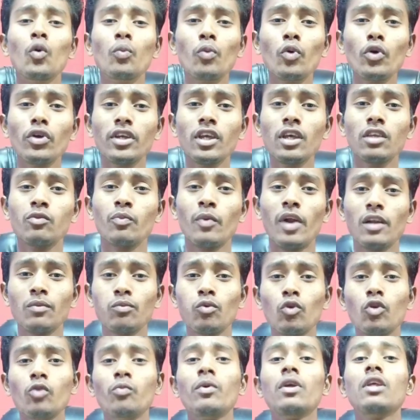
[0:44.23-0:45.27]
ओप्पो के
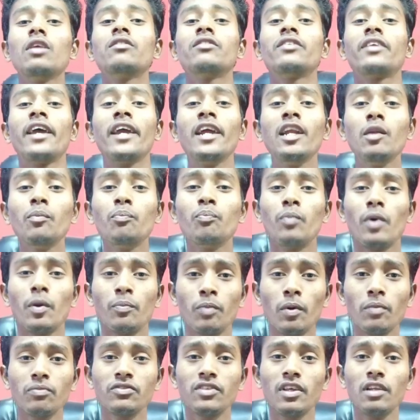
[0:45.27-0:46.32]
स्मार्टफोन में साइड
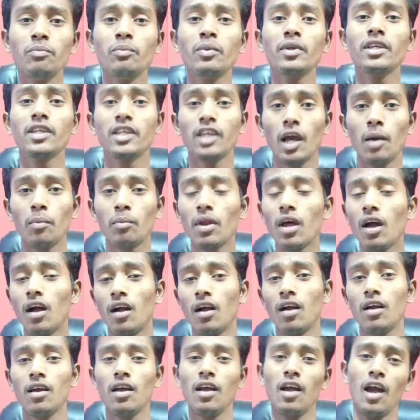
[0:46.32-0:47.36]
पपअप सेल्फी कैमरा
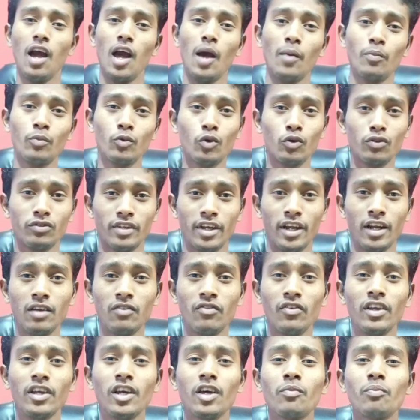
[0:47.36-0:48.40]
आपको साइड
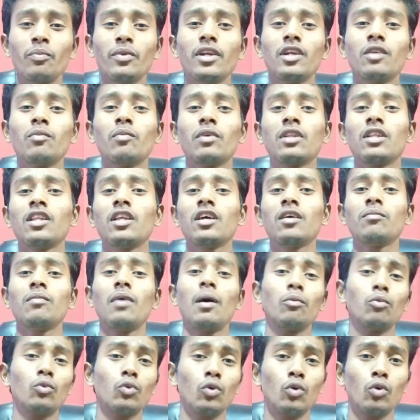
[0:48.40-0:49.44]
फिंगरप्रिंट मतलब
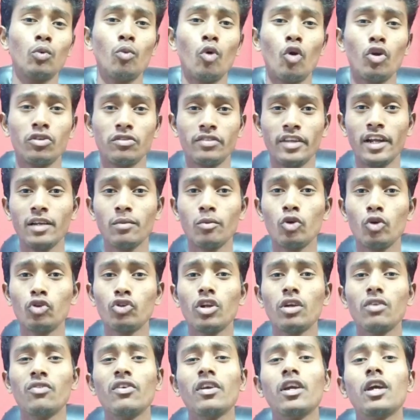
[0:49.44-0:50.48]
आपको साइड
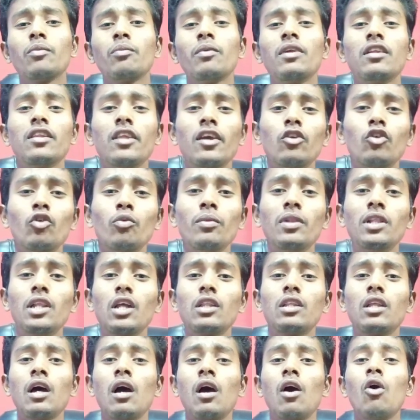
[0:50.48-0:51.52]
माउंटेड फिंगरप्रिंट देखने को मिलता
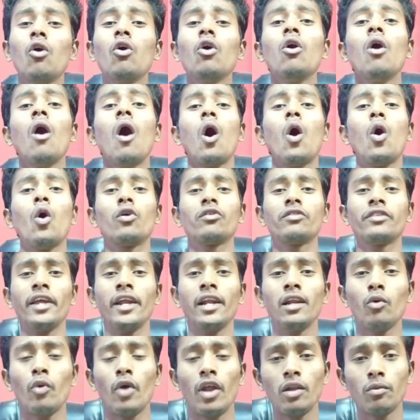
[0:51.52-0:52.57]
था और
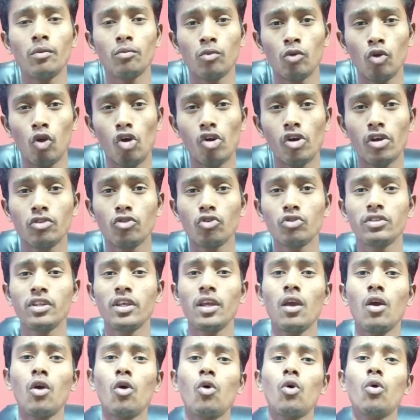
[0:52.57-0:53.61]
साइड वैल्यूम लॉकर्स होते
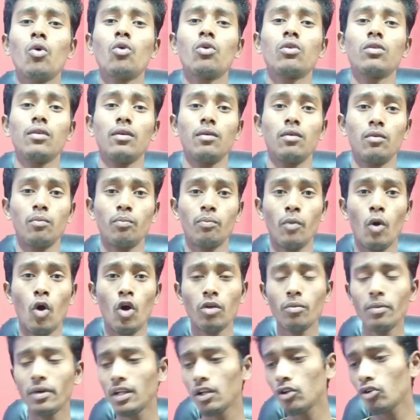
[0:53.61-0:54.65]
हैं और
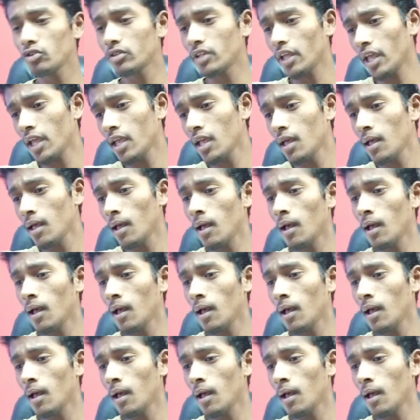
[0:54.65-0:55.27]
पावर बटन होते हैं